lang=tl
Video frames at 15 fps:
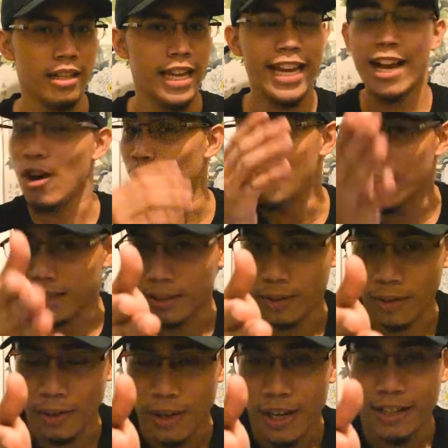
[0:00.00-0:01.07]
Ikaw pa
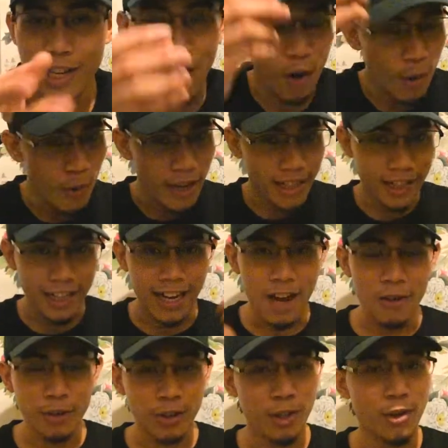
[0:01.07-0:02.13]
to? Na kung
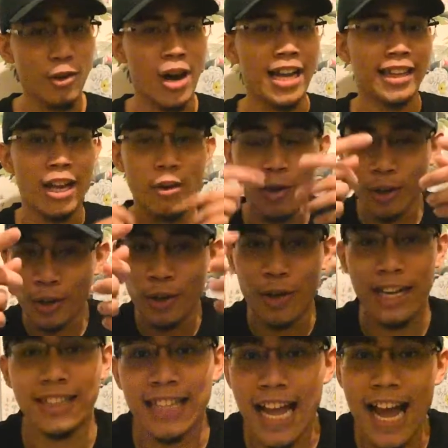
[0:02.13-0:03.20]
ikaw to, at ako to,
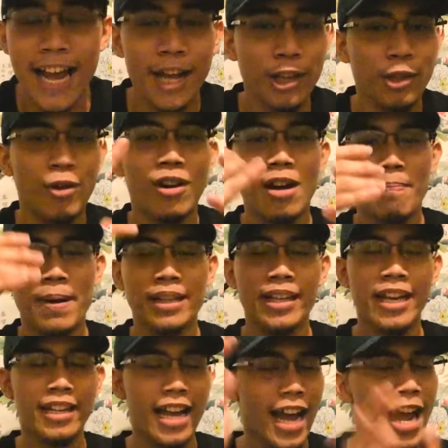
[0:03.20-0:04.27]
at tayo to,
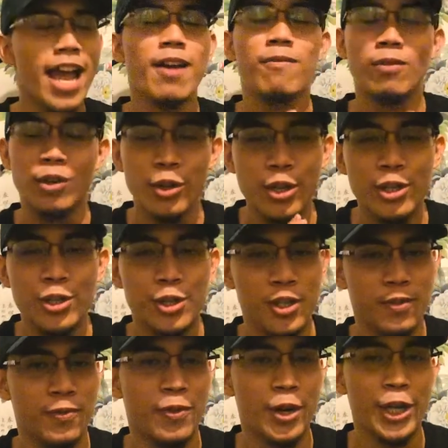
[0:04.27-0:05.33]
kapatid, I have good
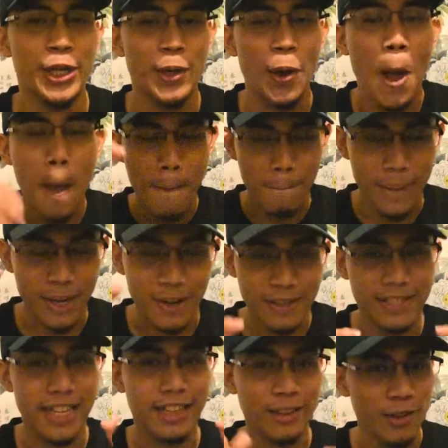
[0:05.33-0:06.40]
news for you.
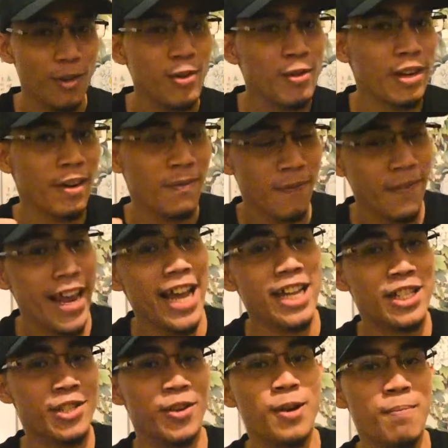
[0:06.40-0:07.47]
Because itong
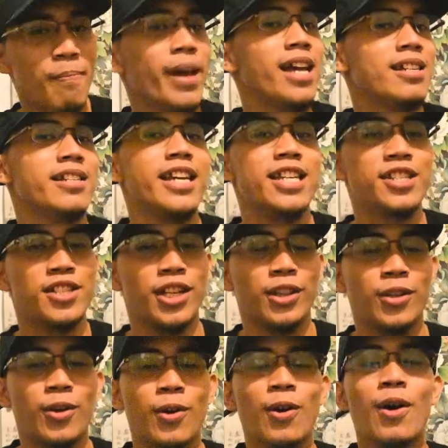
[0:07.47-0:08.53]
reflection message na
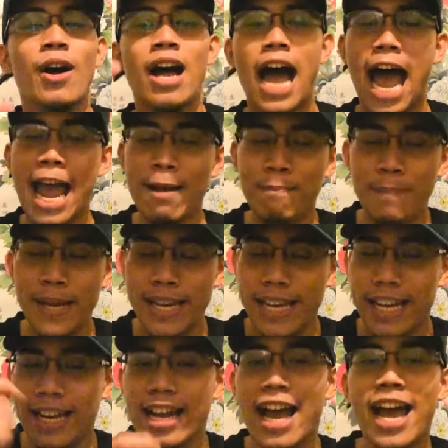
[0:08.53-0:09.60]
to ay
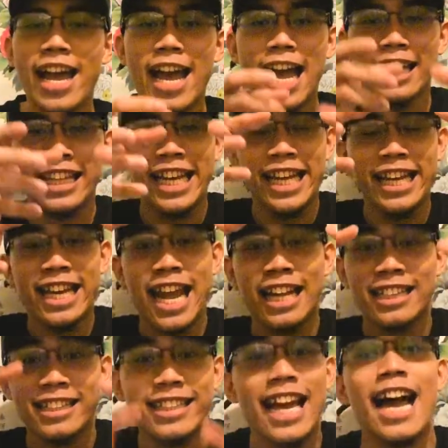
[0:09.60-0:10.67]
binigay at
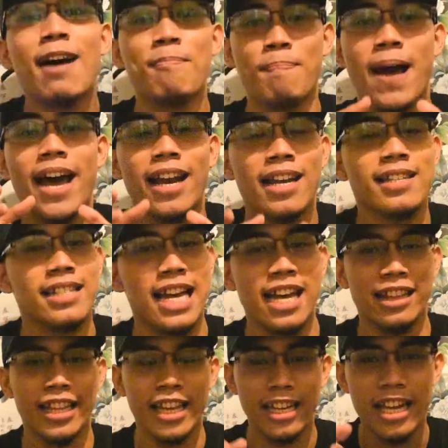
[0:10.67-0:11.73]
hinanda para
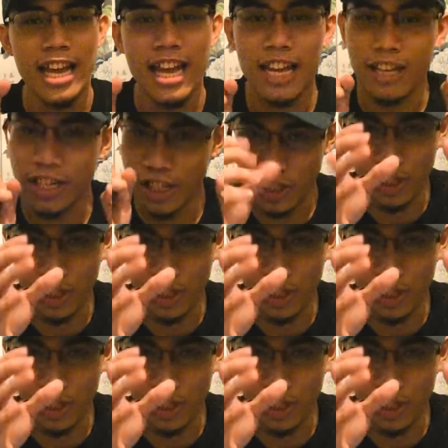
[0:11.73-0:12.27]
sa atin ni